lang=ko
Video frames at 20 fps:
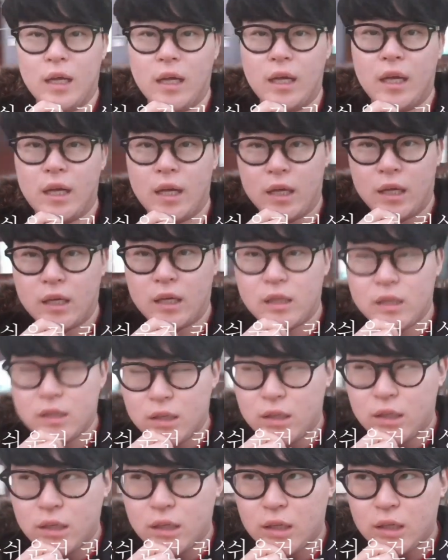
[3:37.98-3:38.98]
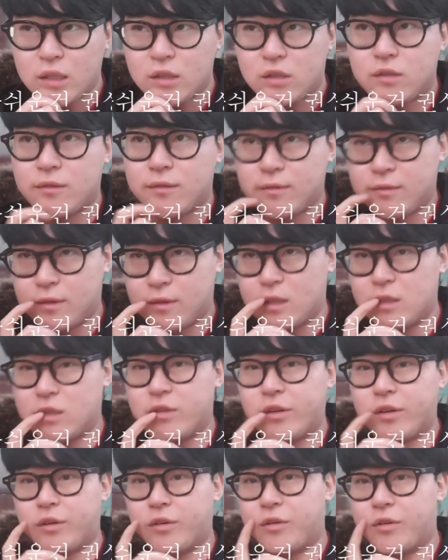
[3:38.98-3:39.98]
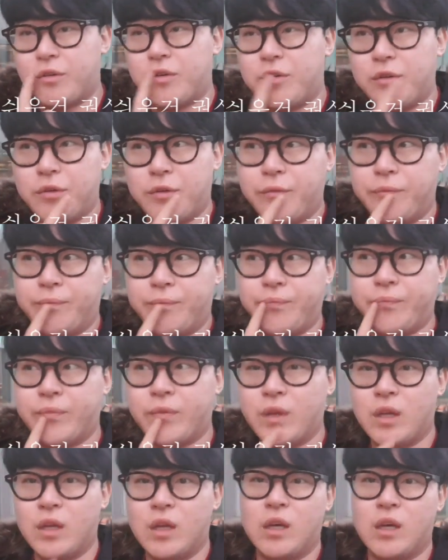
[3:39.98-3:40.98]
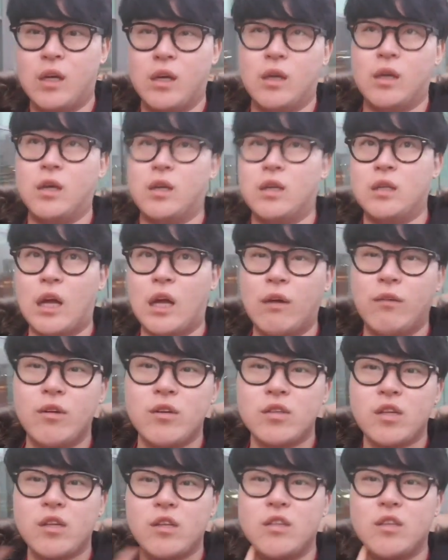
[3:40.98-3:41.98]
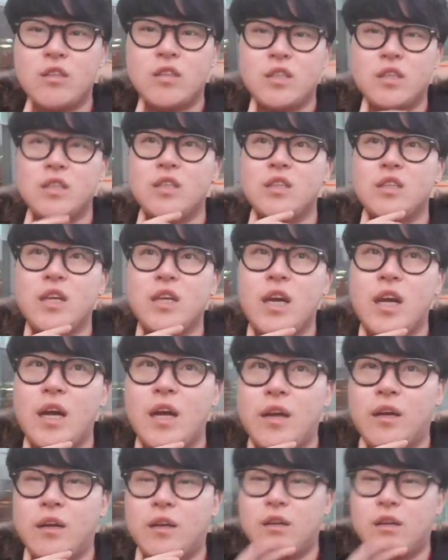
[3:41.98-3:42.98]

예, 그런 게 좀 있었고 나머지는 진짜